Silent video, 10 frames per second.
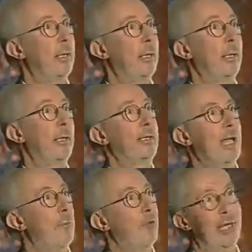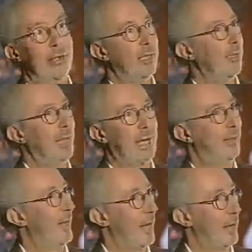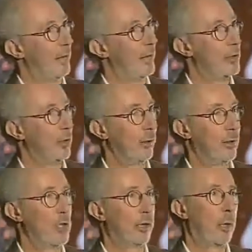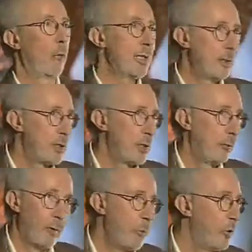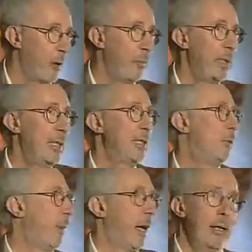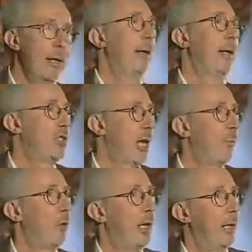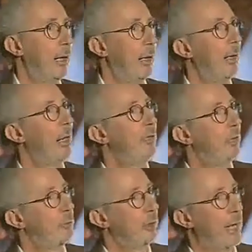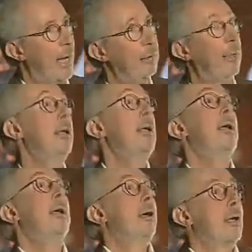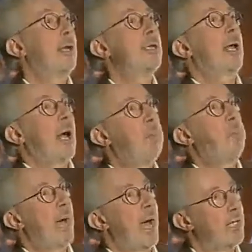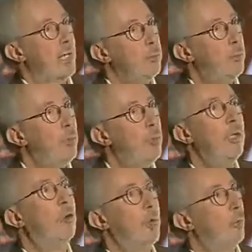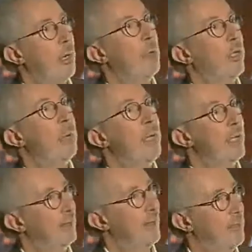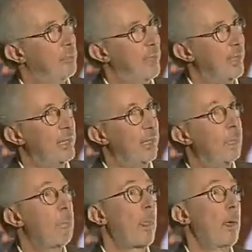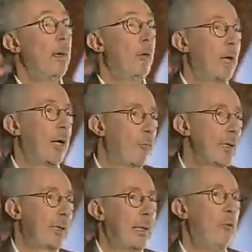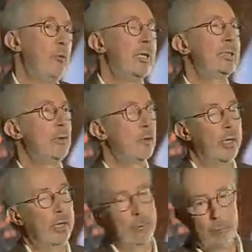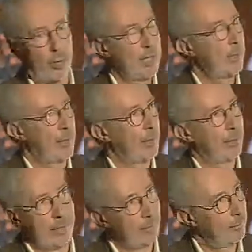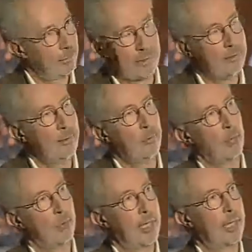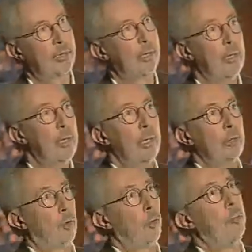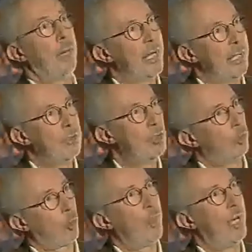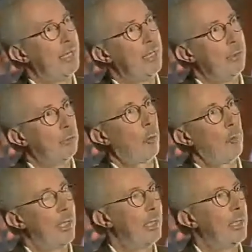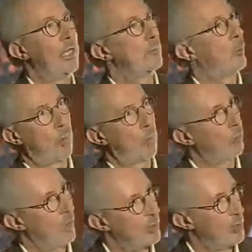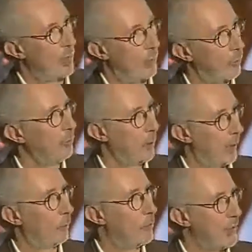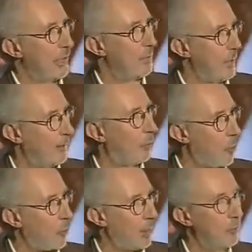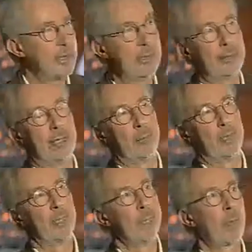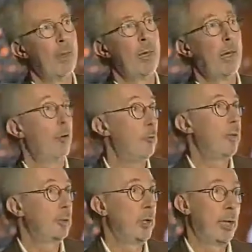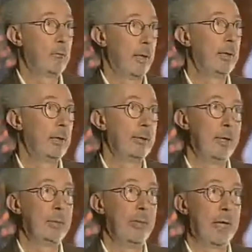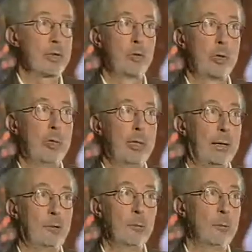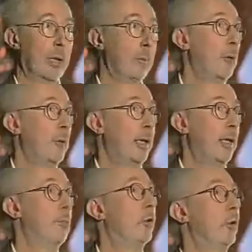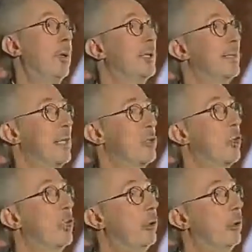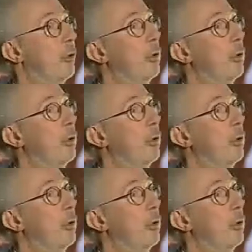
il richiamo delle verità eterne, eccetera, eccetera. Queste sì, vanno benissimo, ma lasciamole alla, alla vita privata. La Chiesa appaia in pubblico per quello che merita di apparire. Ora, questa obiezione, che può essere anche detta in tanti modi, anche troppa legge, legal, troppo legalismo, poco Vangelo, ecco, generalmente corre in questi termini, è un'obiezione alla quale il cardinale Bagnasco ha replicato, in, a mio parere, in modo abbastanza solido.